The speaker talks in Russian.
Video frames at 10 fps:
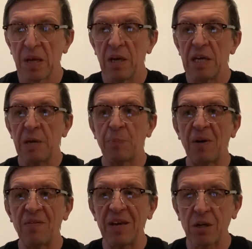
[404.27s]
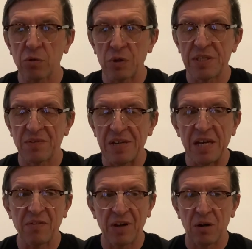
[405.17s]
и повергнуть
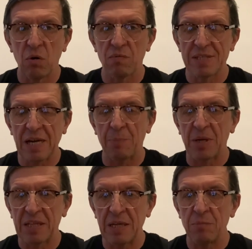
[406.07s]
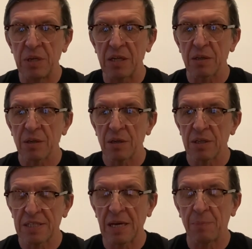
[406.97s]
своих врагов западный мир,
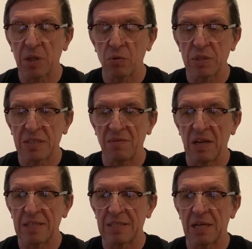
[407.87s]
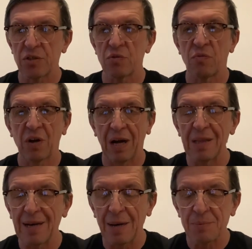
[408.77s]
западную цивилизацию в
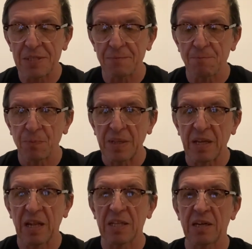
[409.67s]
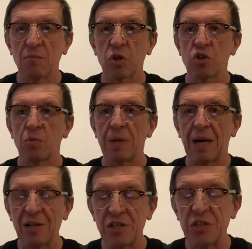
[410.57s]
коллапс, для того, чтобы
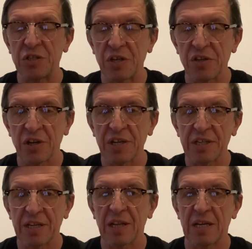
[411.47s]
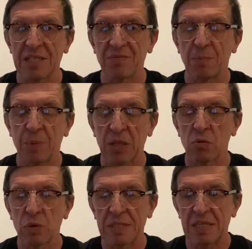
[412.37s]
очистить рынки для
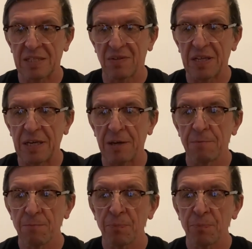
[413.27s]
продукции своей –